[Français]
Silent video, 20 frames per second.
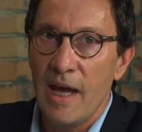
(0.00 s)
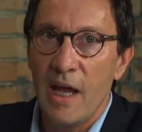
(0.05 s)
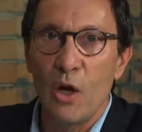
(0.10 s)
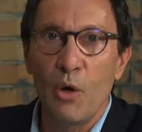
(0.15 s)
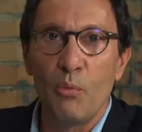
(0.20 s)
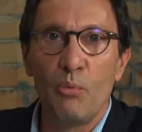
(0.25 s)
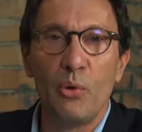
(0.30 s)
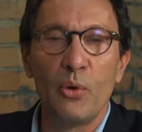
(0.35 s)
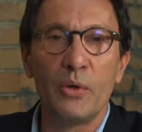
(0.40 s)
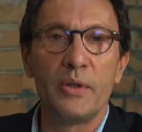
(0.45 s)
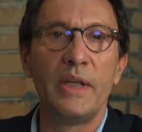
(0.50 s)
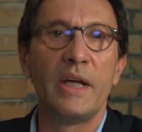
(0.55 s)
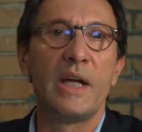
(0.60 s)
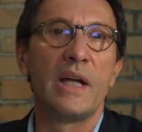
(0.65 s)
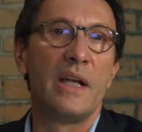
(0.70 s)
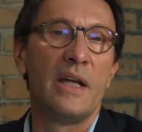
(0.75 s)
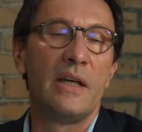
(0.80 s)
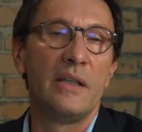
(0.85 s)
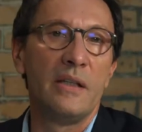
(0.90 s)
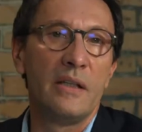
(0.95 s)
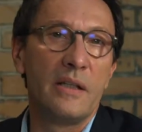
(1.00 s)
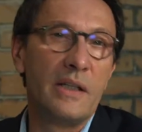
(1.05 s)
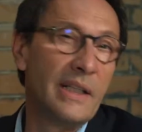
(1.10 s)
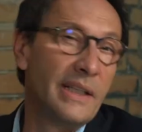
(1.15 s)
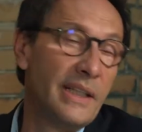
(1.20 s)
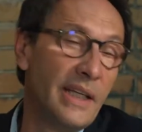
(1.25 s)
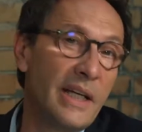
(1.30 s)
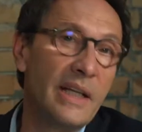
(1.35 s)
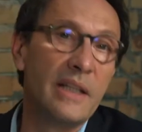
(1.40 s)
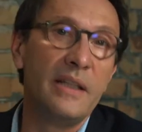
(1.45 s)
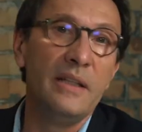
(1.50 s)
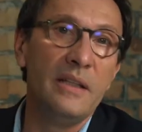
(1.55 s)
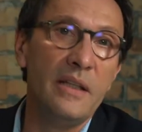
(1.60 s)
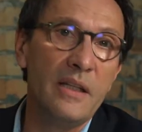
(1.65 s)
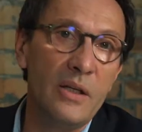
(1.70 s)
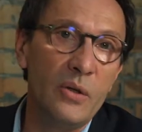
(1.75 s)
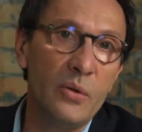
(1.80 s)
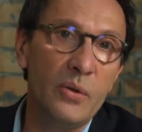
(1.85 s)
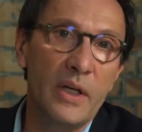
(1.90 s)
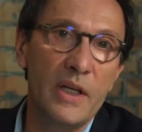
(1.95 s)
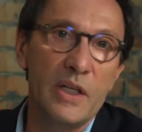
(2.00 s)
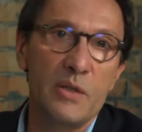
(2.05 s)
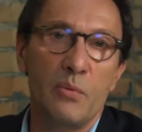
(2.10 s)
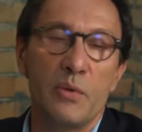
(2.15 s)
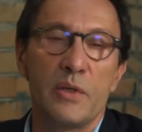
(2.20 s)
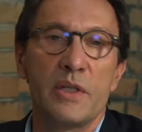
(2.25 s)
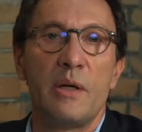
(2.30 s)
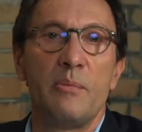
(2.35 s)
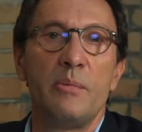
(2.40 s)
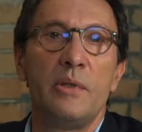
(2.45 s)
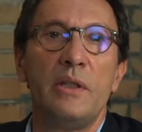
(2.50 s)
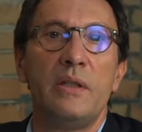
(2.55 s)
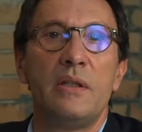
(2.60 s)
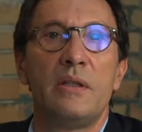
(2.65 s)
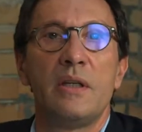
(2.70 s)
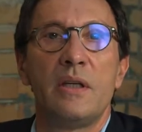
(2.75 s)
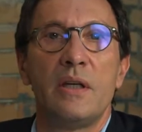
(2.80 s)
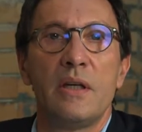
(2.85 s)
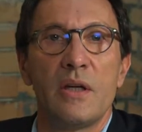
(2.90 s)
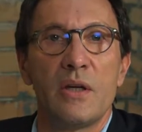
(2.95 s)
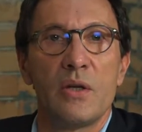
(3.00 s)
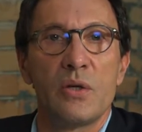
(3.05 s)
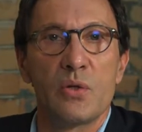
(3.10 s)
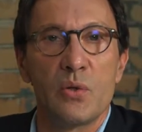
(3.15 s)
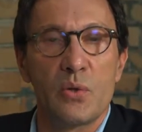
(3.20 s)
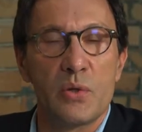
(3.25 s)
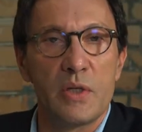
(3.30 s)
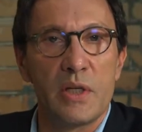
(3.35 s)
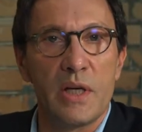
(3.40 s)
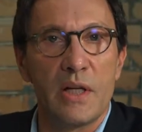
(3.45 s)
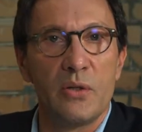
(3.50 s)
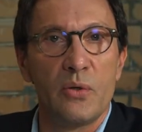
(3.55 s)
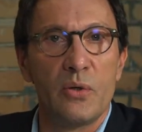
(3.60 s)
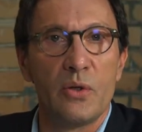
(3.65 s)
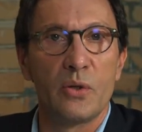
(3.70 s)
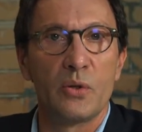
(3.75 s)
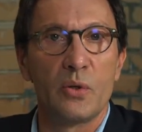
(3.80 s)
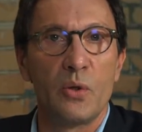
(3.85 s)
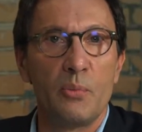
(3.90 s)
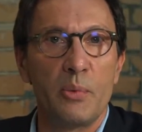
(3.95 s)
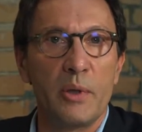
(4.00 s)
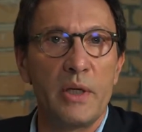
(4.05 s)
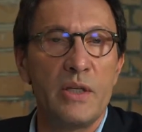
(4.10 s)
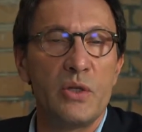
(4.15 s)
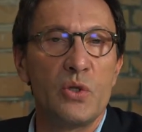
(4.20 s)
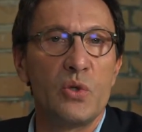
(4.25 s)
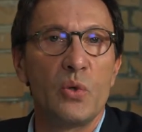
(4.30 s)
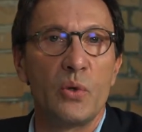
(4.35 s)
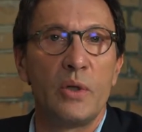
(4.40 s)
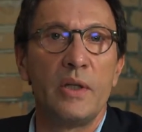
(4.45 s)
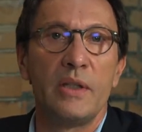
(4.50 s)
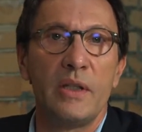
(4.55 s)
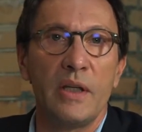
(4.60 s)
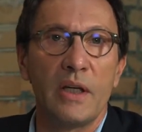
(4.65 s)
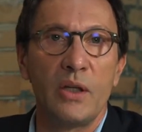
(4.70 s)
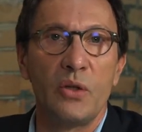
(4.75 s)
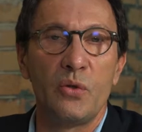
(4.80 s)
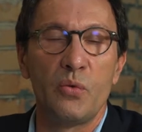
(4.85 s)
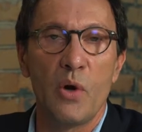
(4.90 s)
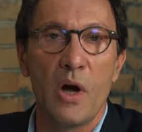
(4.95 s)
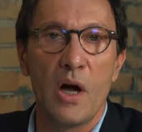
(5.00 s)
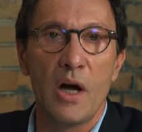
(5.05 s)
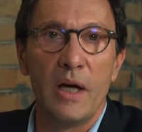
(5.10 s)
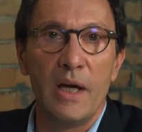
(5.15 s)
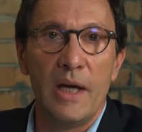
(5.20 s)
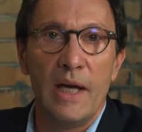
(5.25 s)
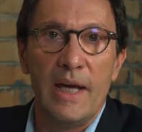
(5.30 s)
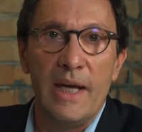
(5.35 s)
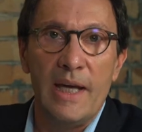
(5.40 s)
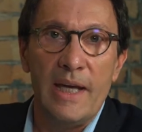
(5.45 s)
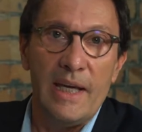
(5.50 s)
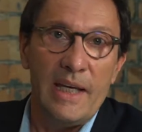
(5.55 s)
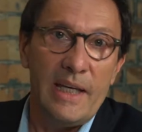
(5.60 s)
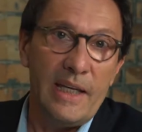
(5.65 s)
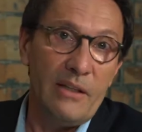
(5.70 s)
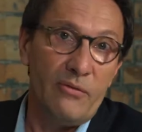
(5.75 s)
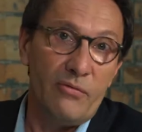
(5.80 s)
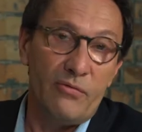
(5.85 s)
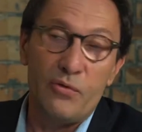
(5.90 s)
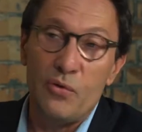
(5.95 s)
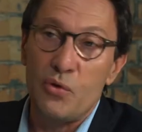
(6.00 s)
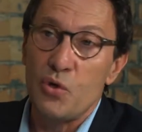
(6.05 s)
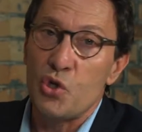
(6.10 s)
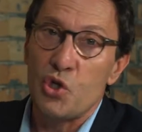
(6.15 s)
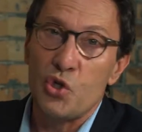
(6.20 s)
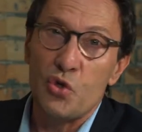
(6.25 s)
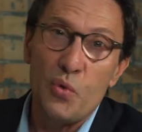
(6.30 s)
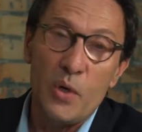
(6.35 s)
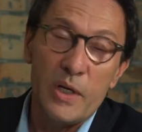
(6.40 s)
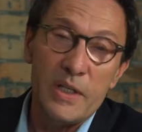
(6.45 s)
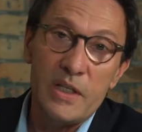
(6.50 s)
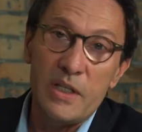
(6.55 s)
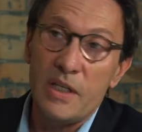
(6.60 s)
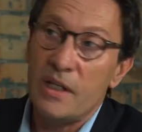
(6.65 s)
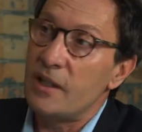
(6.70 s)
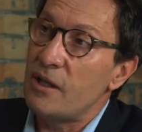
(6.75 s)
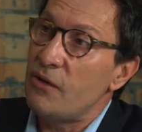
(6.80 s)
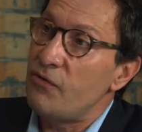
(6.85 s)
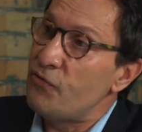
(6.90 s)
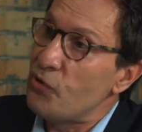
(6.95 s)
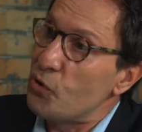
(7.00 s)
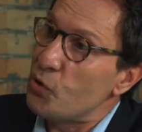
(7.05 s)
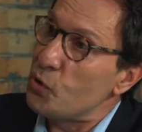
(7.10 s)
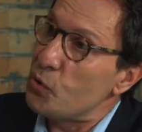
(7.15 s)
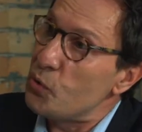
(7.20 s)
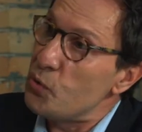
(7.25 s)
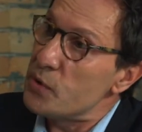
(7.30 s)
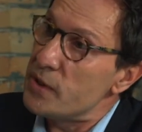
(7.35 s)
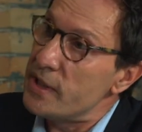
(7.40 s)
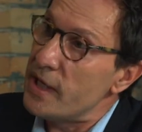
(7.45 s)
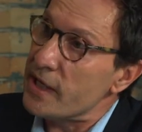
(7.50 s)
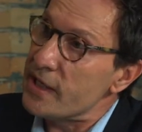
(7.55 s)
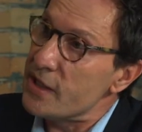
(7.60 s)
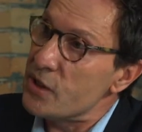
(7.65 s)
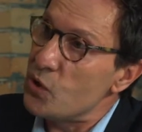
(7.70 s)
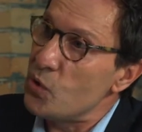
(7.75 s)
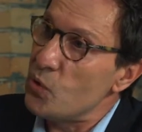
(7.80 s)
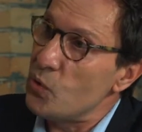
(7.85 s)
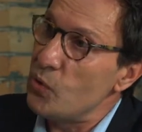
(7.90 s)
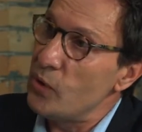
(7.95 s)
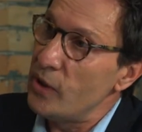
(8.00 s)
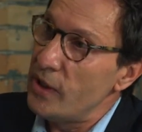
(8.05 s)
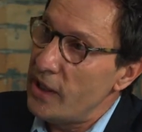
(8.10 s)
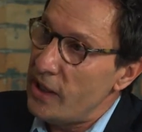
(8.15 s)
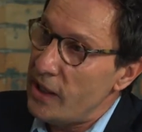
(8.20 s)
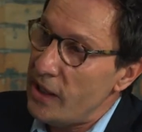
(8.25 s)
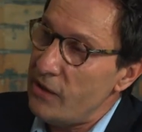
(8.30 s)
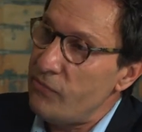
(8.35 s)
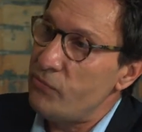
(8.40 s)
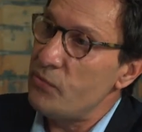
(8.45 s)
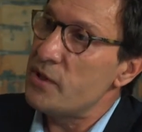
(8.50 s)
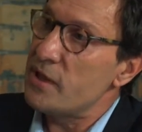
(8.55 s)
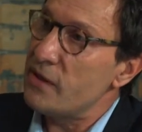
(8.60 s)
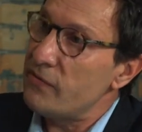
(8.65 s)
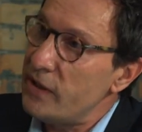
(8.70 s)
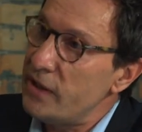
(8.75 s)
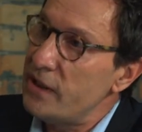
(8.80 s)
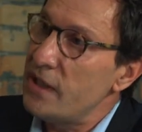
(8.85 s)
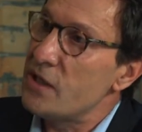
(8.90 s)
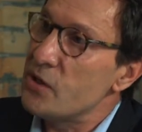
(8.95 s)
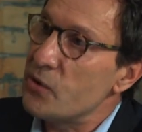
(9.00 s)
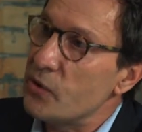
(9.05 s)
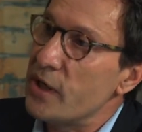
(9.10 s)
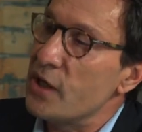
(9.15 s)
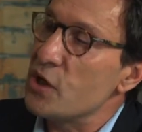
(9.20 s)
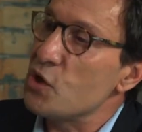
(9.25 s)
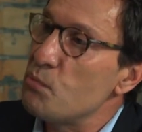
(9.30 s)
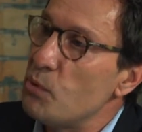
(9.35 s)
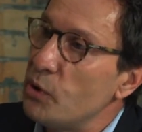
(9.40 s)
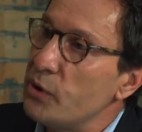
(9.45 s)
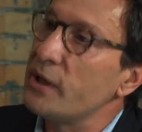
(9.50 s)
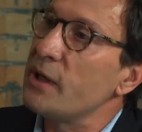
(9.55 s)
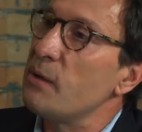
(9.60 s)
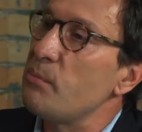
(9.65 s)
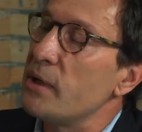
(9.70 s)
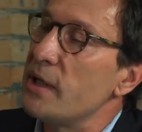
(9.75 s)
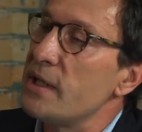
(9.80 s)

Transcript: Alors pour décliner une responsabilité euh, sociale de l'entreprise sur les territoires, il faut choisir des focus d'action et vous avez des engagements très